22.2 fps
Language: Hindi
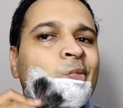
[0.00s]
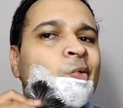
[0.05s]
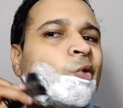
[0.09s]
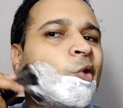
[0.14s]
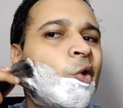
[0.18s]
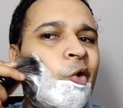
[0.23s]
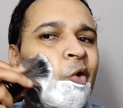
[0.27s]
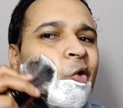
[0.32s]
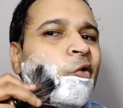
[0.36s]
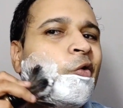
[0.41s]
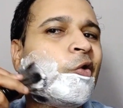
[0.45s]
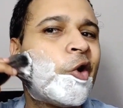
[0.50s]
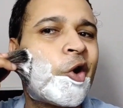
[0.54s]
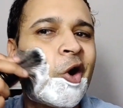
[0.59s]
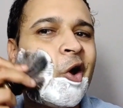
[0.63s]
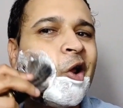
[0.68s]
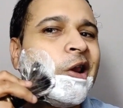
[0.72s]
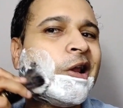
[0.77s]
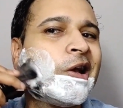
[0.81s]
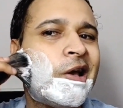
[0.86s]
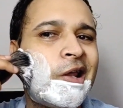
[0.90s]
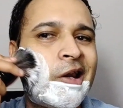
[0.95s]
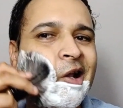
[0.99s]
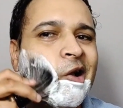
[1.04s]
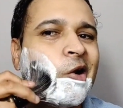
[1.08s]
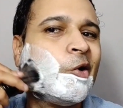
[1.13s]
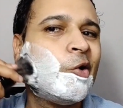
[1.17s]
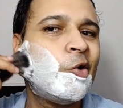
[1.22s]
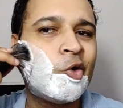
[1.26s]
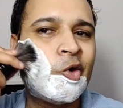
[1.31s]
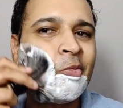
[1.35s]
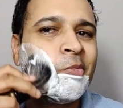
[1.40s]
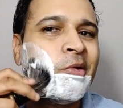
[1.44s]
तो ओवरऑल अगर
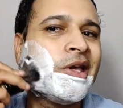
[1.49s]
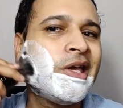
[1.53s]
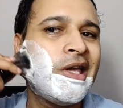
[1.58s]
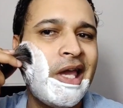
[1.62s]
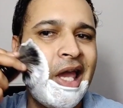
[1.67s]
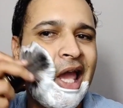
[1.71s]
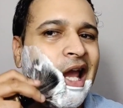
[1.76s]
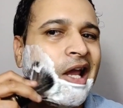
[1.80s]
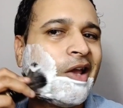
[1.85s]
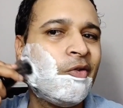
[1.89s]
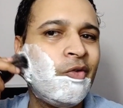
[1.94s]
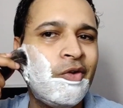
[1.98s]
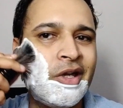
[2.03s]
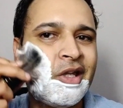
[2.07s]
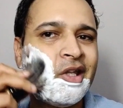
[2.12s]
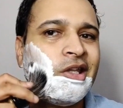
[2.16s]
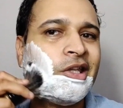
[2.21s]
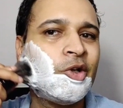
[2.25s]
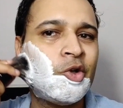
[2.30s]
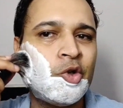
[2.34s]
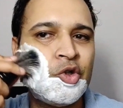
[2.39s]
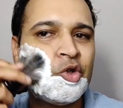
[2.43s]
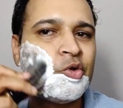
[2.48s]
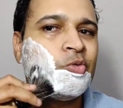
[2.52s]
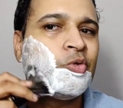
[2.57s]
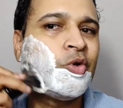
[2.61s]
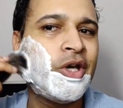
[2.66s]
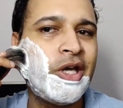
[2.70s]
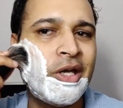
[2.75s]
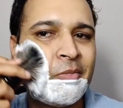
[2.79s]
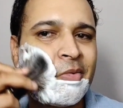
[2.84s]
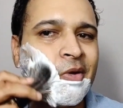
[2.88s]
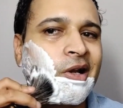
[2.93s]
कहूँ तो मैं एक्वियसी खुशबू
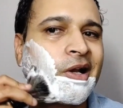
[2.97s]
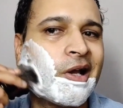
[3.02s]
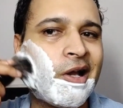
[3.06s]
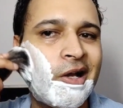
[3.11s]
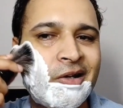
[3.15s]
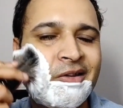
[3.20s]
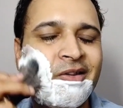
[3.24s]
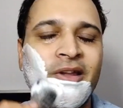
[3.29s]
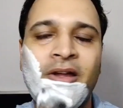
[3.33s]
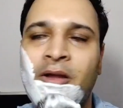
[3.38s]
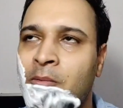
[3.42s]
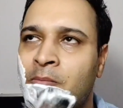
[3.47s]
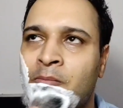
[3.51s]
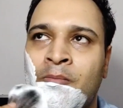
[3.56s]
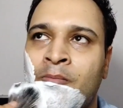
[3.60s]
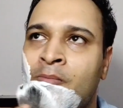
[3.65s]
एक प्रकार से